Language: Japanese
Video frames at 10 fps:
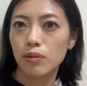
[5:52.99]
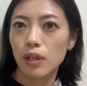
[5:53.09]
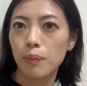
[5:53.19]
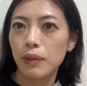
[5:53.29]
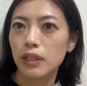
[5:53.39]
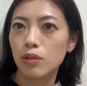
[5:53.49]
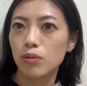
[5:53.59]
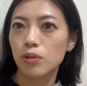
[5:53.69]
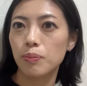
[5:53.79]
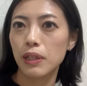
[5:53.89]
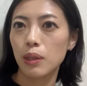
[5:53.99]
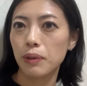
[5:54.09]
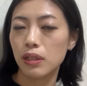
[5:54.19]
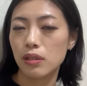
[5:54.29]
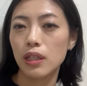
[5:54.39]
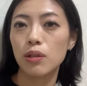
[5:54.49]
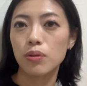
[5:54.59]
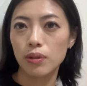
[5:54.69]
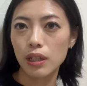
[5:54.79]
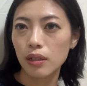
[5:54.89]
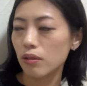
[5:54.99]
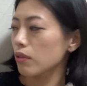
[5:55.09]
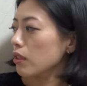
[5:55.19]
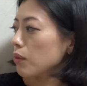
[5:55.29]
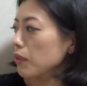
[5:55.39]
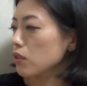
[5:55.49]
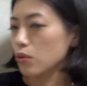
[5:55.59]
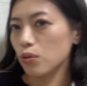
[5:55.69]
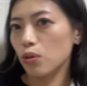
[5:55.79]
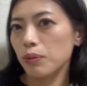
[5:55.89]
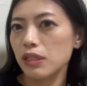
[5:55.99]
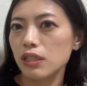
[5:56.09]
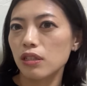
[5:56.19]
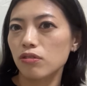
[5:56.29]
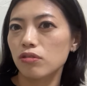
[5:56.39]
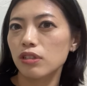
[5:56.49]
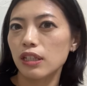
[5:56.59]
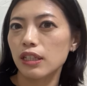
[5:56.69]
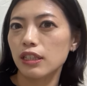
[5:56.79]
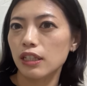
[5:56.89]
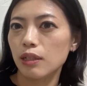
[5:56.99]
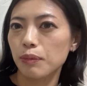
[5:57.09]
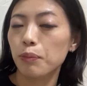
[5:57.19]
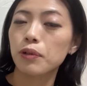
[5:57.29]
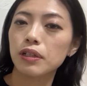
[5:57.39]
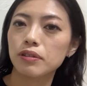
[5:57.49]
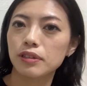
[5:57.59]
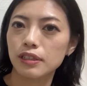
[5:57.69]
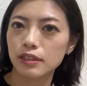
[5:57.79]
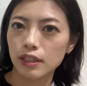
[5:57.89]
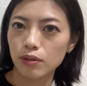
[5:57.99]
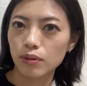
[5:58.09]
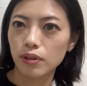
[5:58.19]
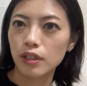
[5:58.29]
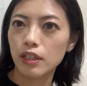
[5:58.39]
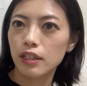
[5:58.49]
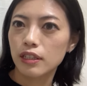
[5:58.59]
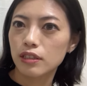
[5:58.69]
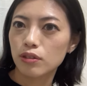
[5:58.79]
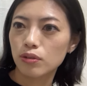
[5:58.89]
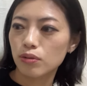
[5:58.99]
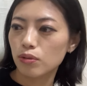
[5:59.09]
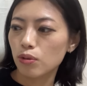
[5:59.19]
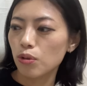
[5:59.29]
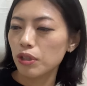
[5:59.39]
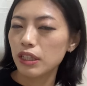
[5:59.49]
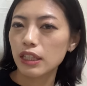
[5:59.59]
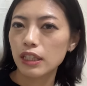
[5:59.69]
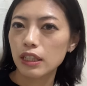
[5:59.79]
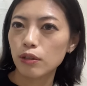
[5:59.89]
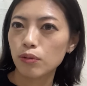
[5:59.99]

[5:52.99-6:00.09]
あんまりこうベタベタつけるとね、これ今ちょっと飛び散ってるぐらいだったら守れるんですけど、その故意的に